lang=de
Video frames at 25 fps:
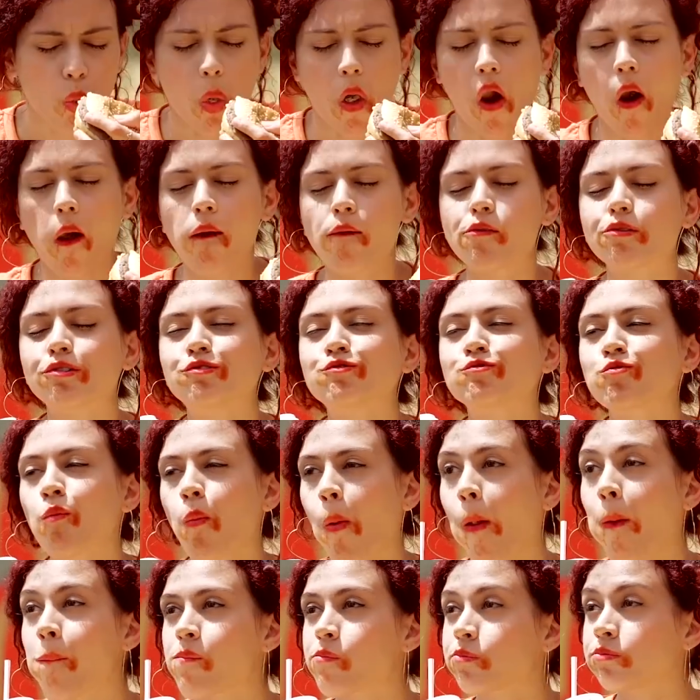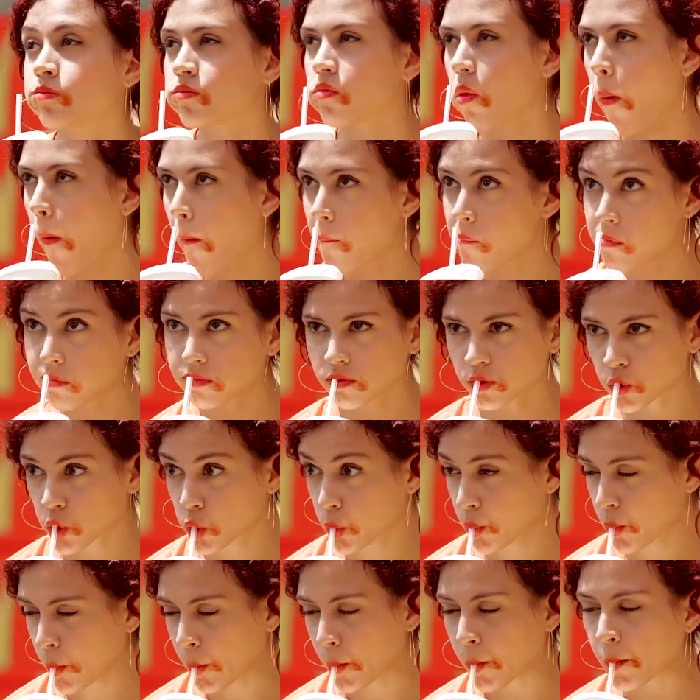Ah, an schlechten
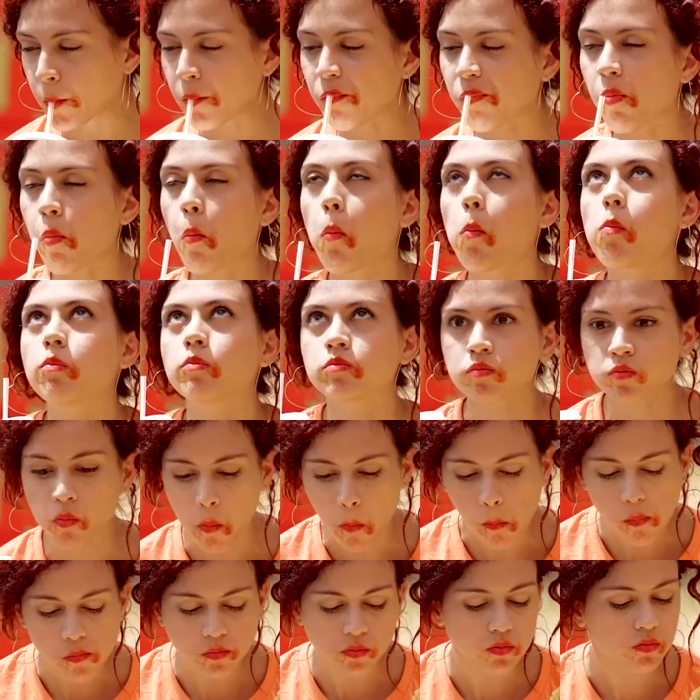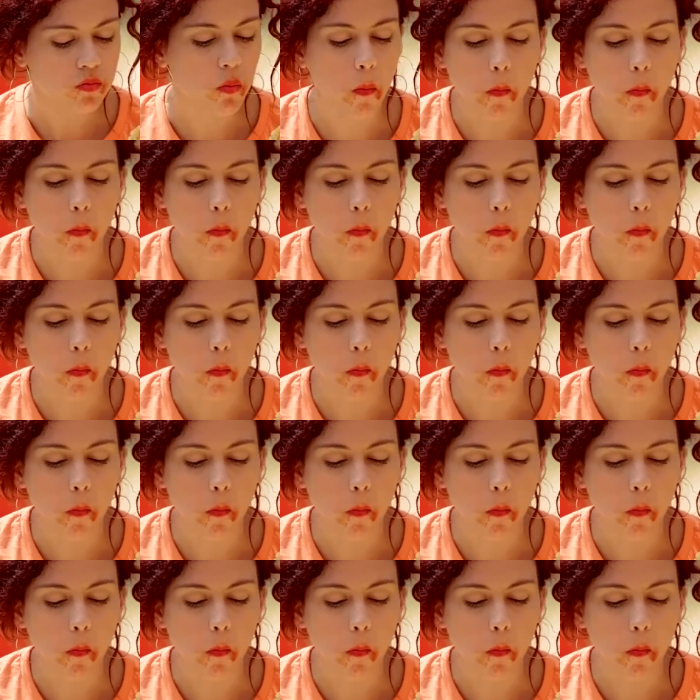Tagen wie diesen gibt es nichts